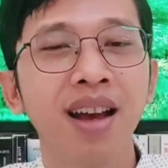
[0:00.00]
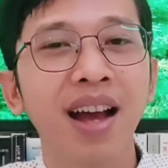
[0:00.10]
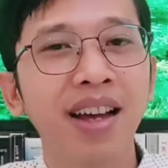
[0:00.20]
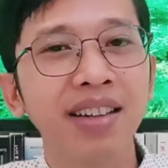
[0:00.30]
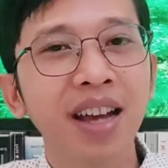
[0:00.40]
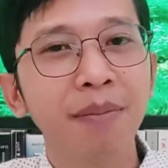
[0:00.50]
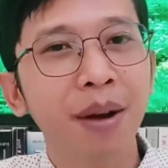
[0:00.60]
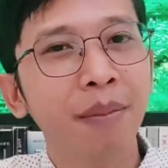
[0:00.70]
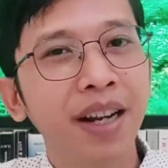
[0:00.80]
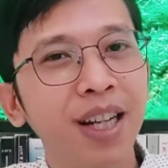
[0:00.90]
Akhirnya
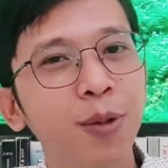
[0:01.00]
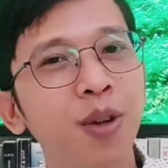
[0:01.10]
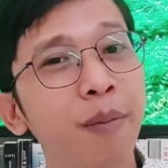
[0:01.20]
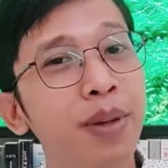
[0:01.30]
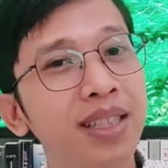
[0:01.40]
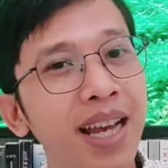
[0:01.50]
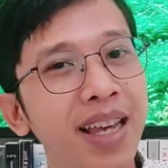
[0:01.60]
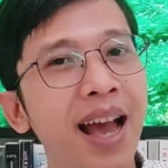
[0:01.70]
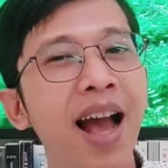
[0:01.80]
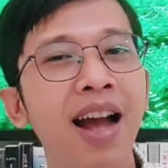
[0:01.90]
apa? Mereka juga
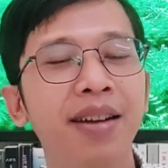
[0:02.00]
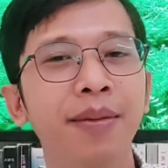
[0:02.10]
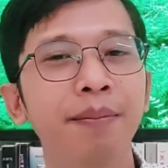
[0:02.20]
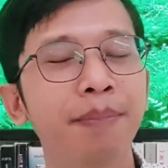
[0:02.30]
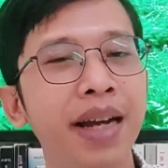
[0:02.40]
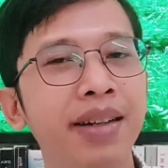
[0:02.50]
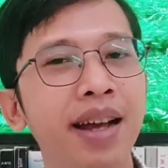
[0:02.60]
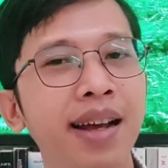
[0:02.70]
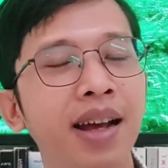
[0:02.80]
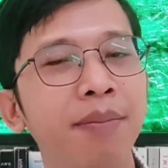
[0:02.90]
percaya ada
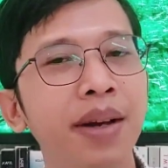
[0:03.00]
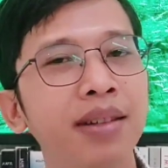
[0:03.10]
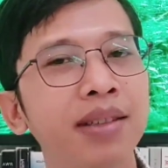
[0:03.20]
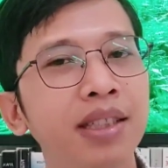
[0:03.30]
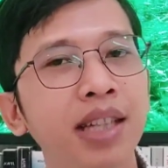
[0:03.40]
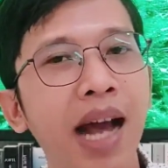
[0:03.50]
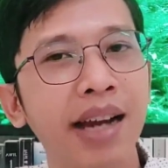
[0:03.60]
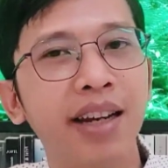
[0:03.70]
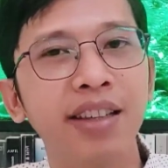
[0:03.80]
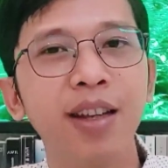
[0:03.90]
pada apa
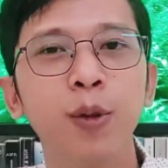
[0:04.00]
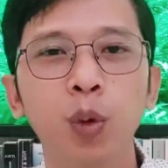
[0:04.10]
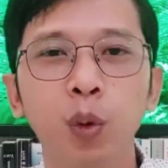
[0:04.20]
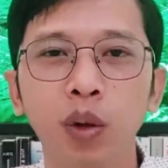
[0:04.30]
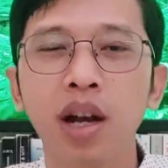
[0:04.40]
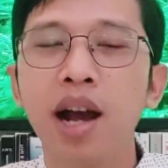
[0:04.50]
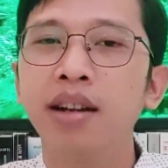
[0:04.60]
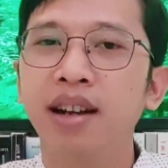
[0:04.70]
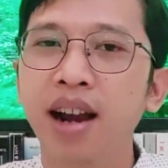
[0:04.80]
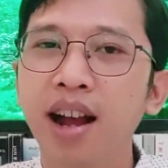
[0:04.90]
adanya
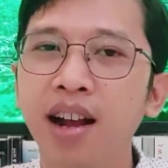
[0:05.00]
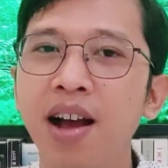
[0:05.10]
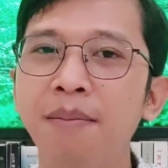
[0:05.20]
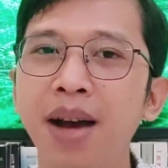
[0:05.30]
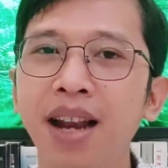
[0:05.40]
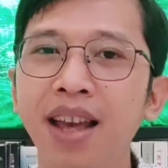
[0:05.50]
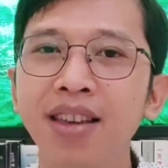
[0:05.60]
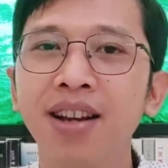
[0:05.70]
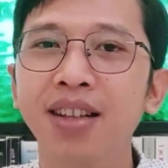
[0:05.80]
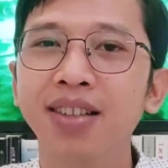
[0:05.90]
surga, neraka,
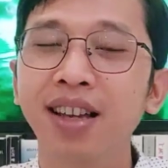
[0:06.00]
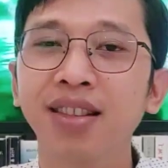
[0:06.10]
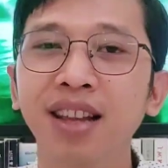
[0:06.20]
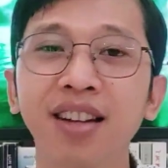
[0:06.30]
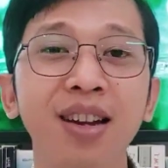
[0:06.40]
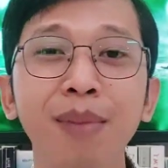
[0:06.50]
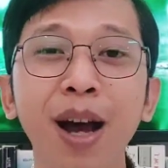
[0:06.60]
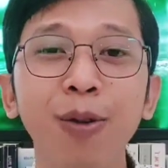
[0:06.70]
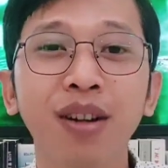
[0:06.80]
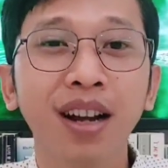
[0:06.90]
malaikat, setan dan
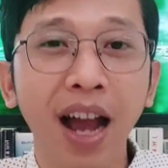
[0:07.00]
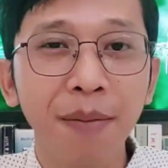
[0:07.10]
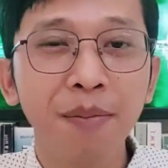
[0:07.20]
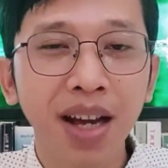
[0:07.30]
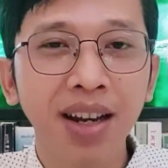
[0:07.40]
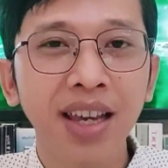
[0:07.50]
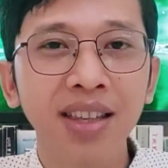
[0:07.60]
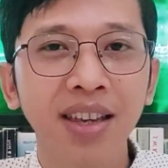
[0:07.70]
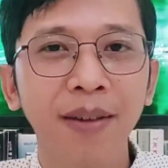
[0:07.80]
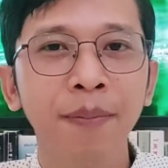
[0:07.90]
makhluk gaib yang
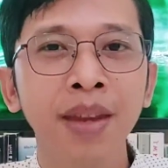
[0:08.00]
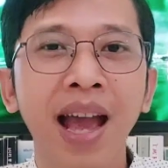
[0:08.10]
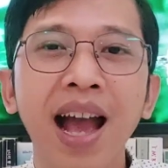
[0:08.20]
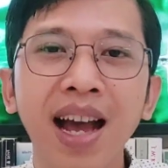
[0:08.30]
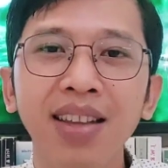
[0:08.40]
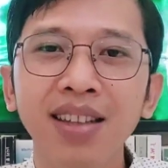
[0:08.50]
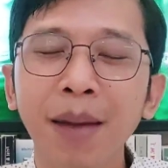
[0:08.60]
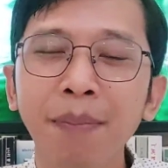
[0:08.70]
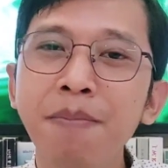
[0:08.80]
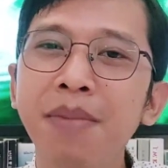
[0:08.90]
lainnya. Akan
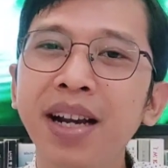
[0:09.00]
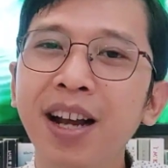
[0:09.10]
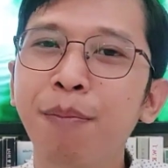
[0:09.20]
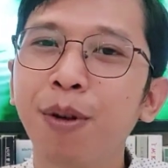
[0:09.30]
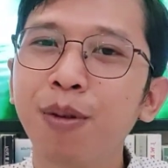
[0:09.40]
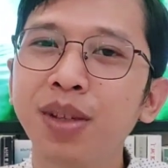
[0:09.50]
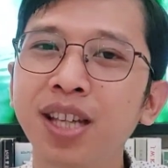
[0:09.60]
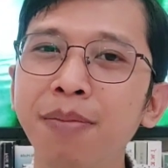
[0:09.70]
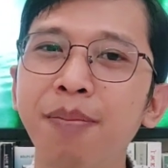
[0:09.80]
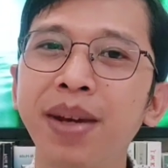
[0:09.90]
tetapi mereka belum
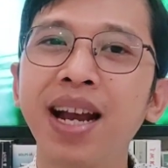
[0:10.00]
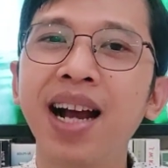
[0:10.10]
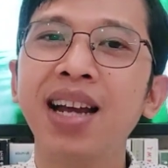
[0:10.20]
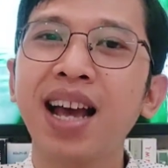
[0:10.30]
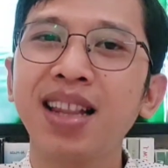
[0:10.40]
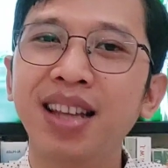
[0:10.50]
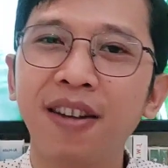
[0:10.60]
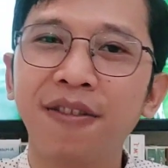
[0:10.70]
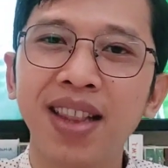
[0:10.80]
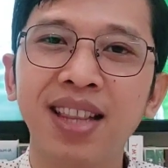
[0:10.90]
bisa membedakan
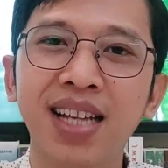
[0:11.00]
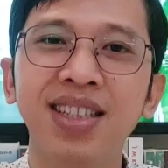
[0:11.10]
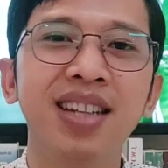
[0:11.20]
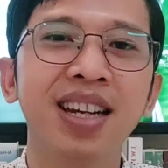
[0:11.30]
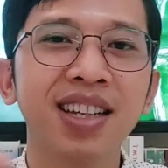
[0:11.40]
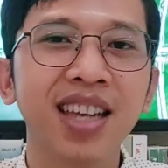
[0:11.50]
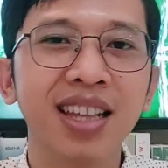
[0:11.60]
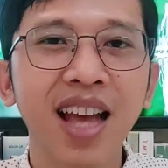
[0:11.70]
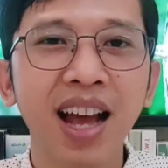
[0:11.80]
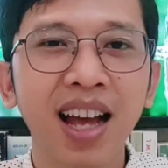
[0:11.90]
antara fantasi dan
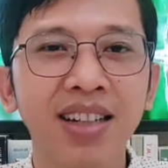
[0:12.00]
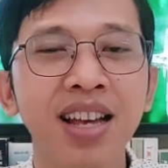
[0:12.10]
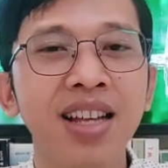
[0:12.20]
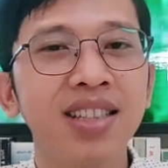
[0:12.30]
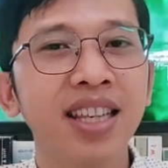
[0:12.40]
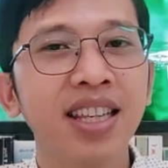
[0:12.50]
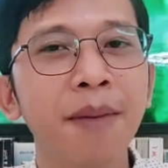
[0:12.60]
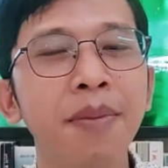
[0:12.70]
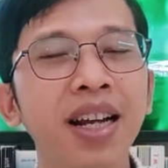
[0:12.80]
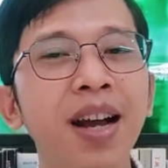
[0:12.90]
kenyataan
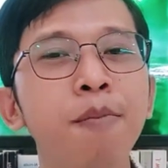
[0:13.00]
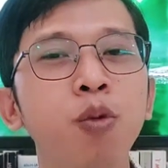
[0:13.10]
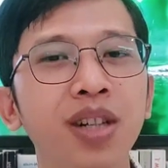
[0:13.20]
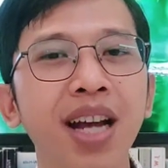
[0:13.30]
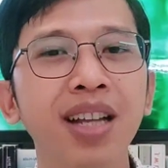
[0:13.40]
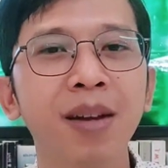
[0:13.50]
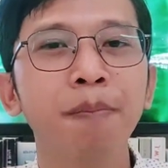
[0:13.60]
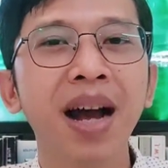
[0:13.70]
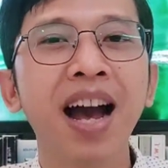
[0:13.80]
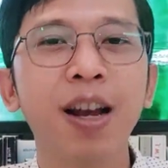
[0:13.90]
sehingga mereka mudah
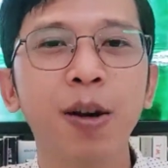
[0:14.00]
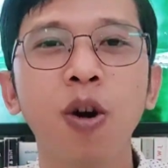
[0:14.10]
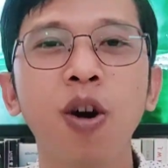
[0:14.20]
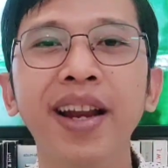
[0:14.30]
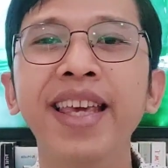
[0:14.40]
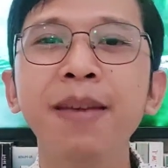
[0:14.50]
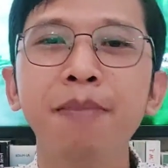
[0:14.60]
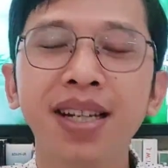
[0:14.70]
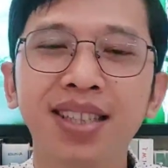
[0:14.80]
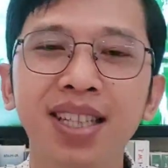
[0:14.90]
terpengaruh oleh
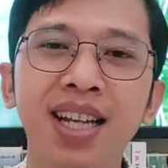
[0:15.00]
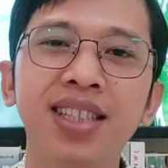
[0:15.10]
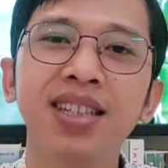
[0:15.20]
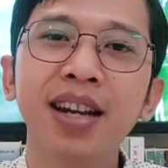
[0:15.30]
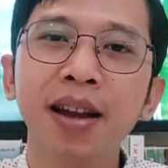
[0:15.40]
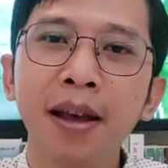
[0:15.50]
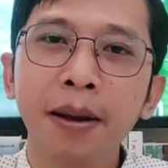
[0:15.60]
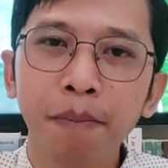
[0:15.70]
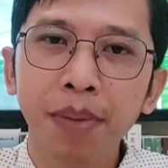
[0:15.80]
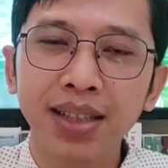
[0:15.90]
imajinasi dan
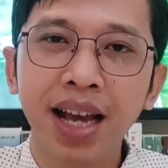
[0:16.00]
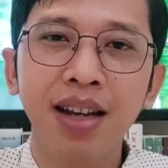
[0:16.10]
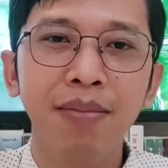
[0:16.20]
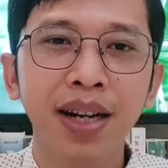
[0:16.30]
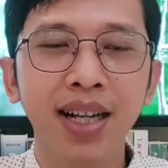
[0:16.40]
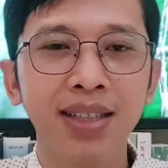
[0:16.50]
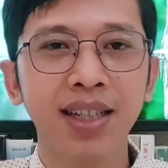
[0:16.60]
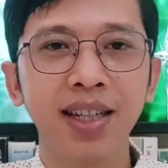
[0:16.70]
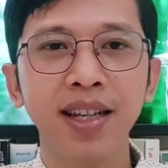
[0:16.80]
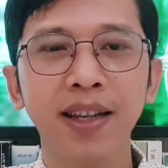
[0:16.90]
perasaan mereka
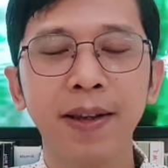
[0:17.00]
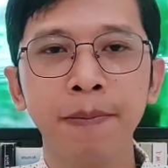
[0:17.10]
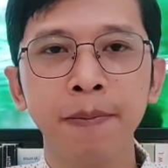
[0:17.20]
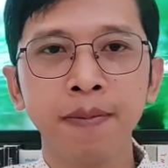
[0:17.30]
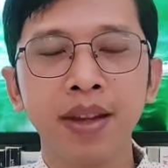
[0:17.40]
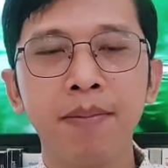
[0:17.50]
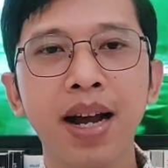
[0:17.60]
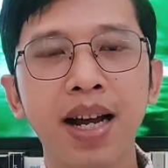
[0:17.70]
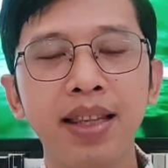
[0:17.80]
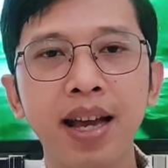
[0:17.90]
sendiri.
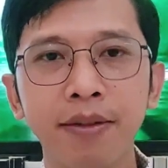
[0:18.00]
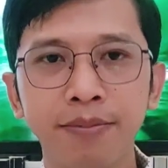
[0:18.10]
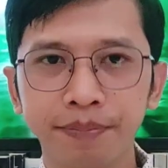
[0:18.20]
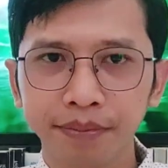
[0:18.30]
Makanya